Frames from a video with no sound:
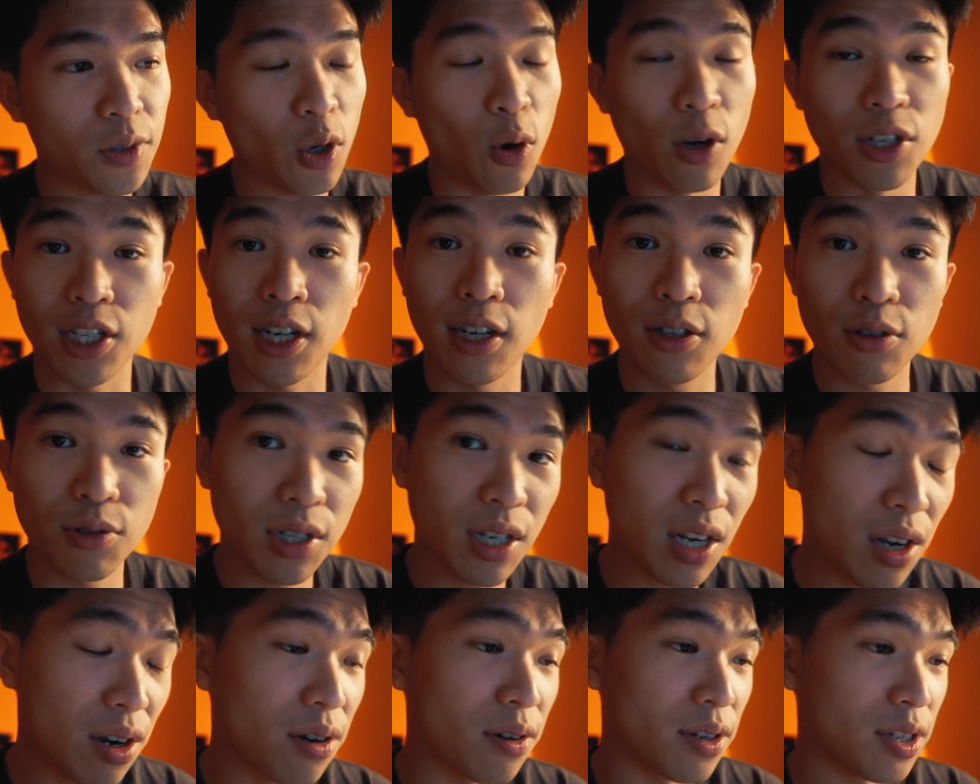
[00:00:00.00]
我讲的都是
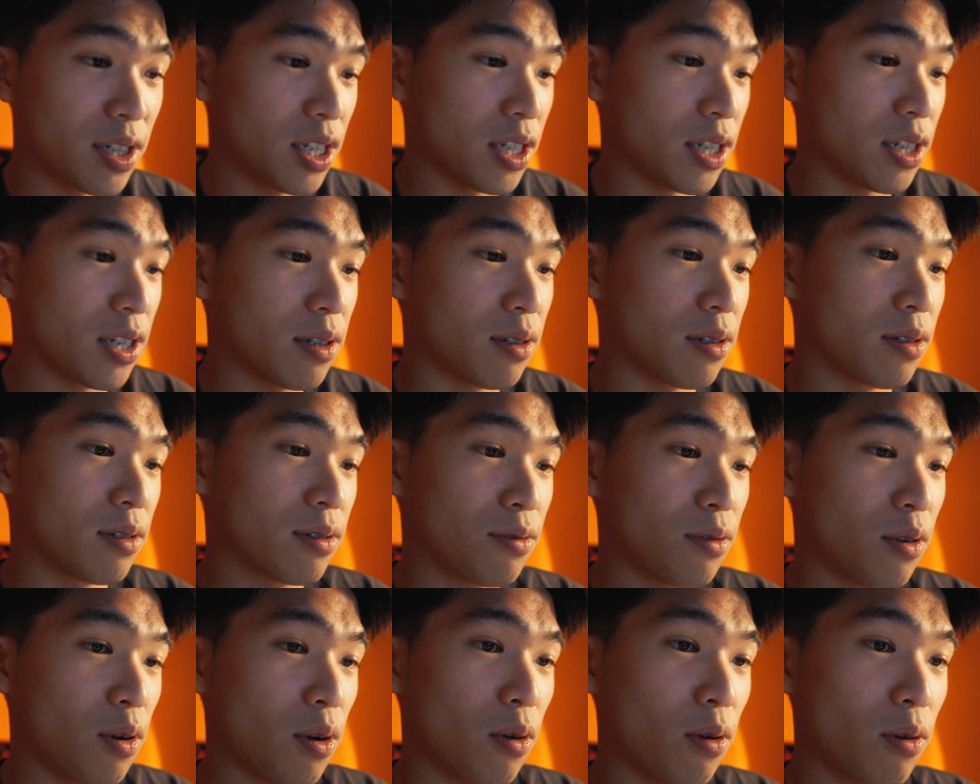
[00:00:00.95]
个人经验，
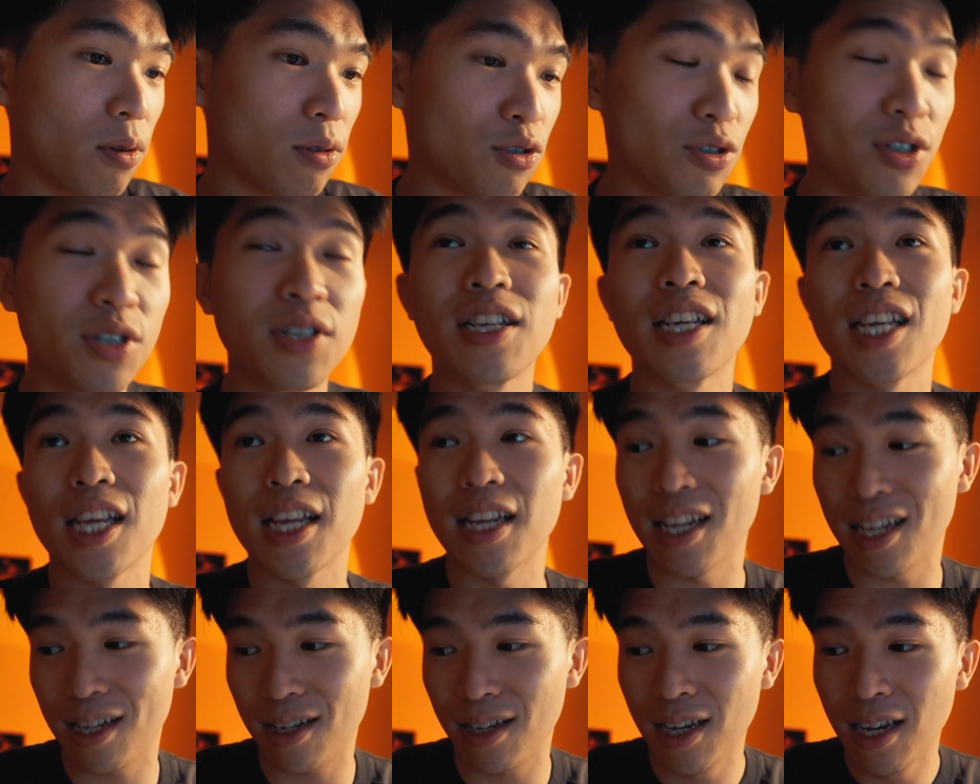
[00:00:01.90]
就是你
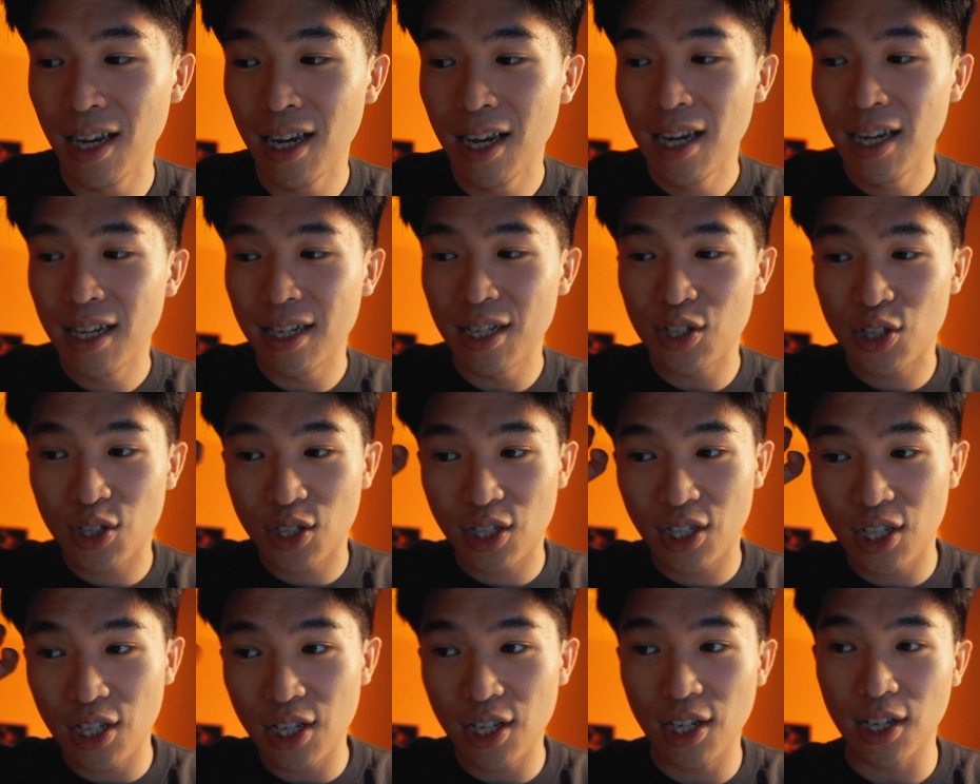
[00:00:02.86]
你你
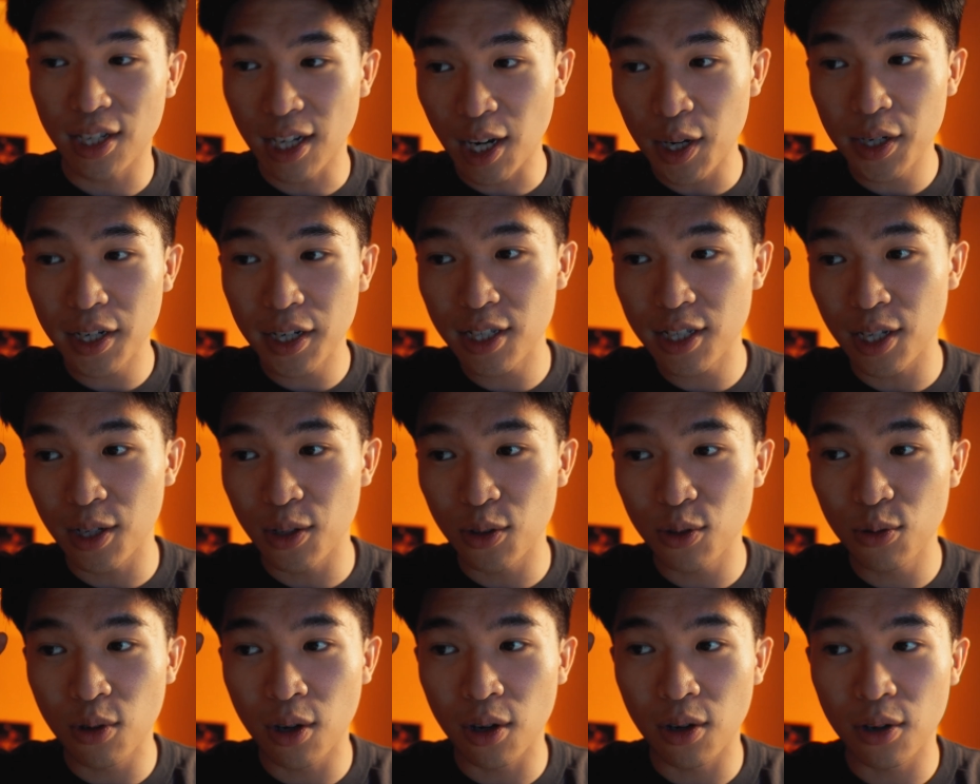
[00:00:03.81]
吸引到程
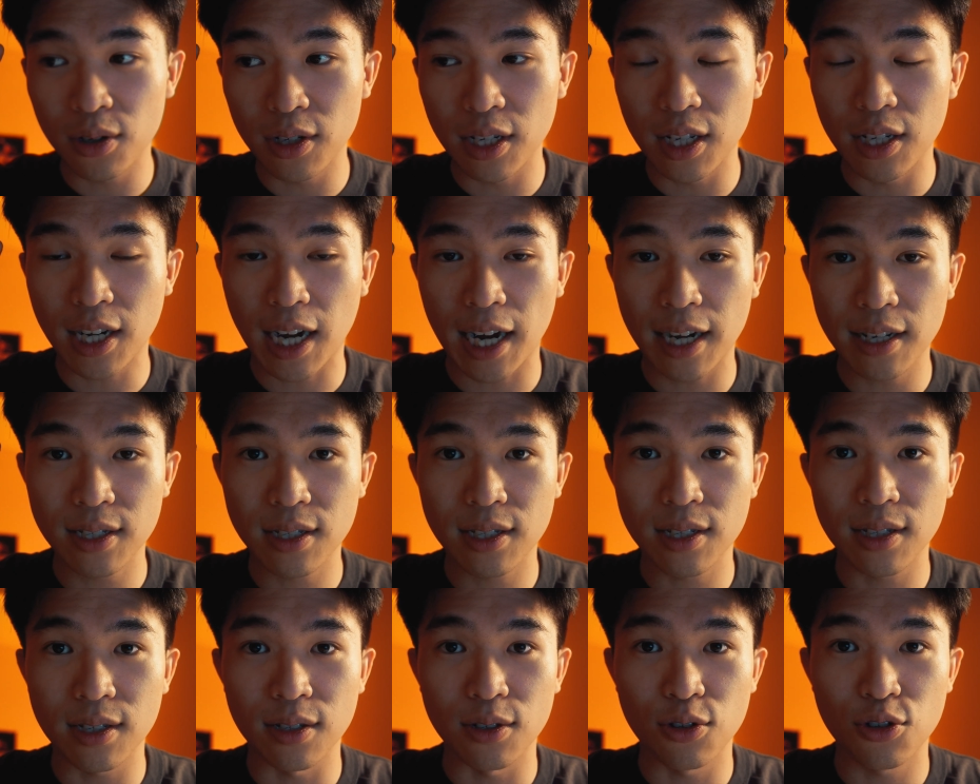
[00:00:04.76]
度后，你开
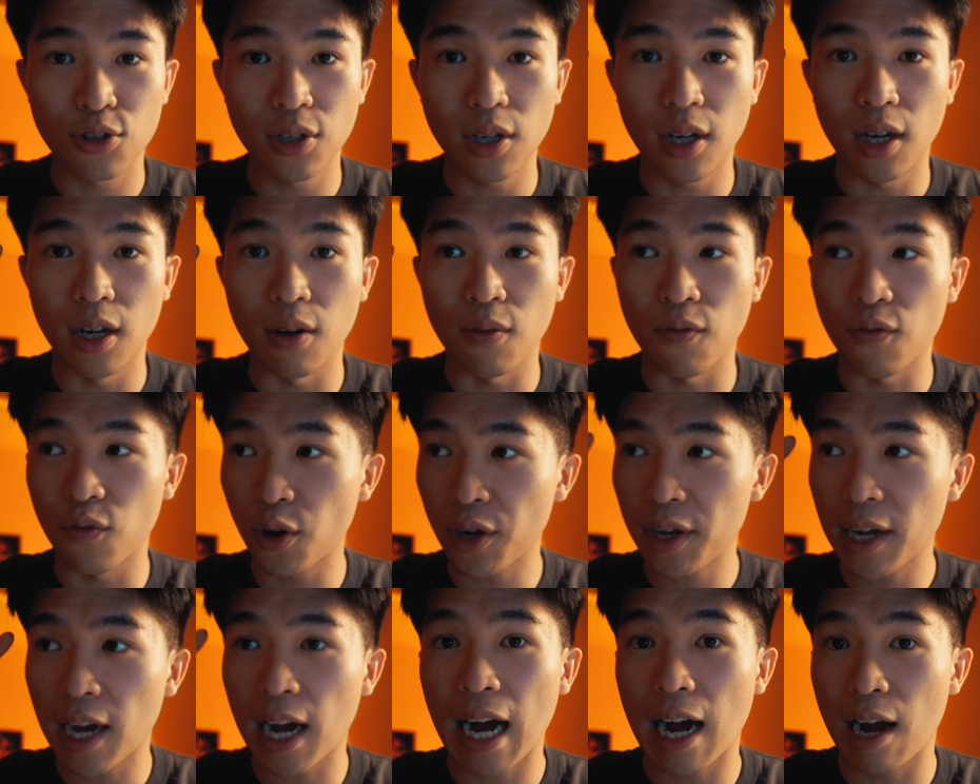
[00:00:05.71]
始去
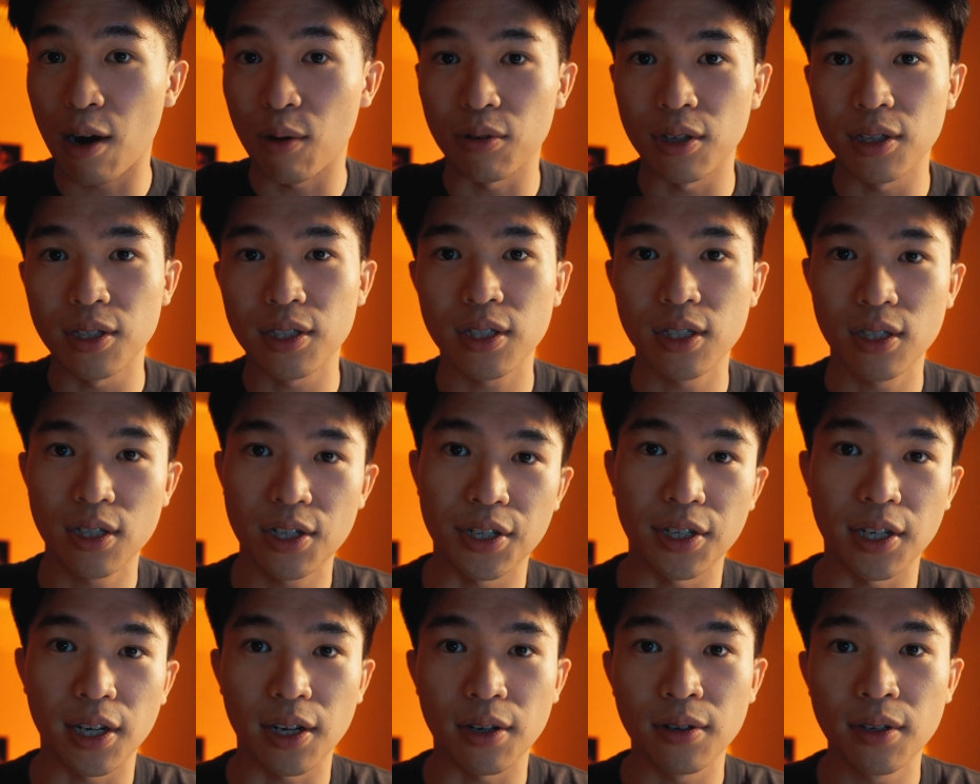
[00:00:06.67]
avoid 好的事
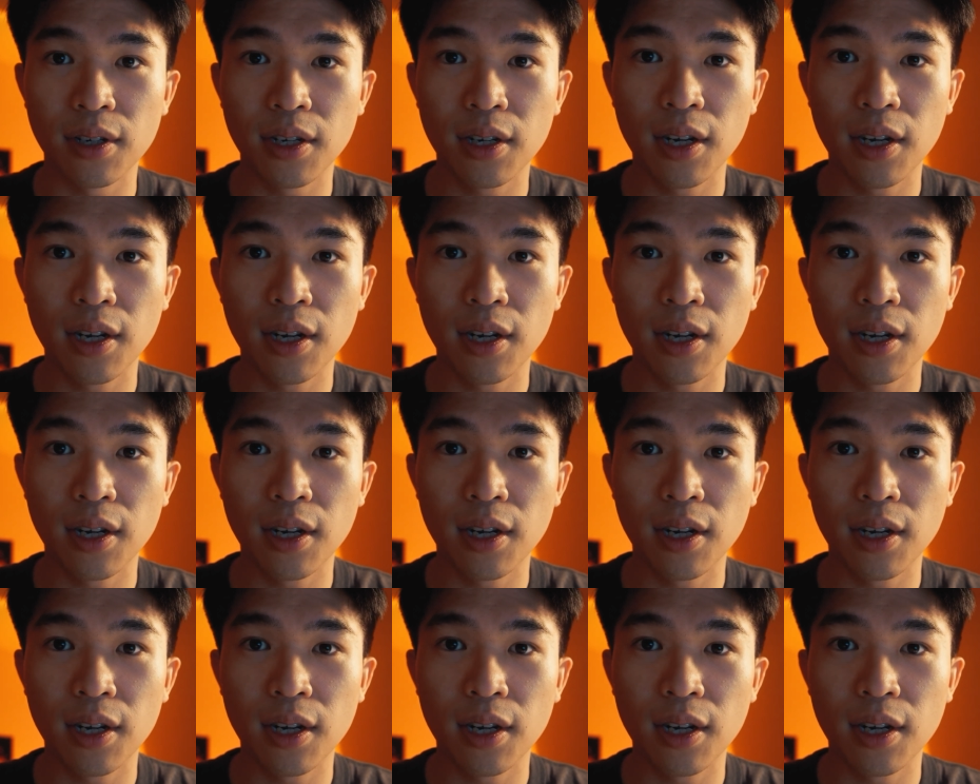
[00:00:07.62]
情啊，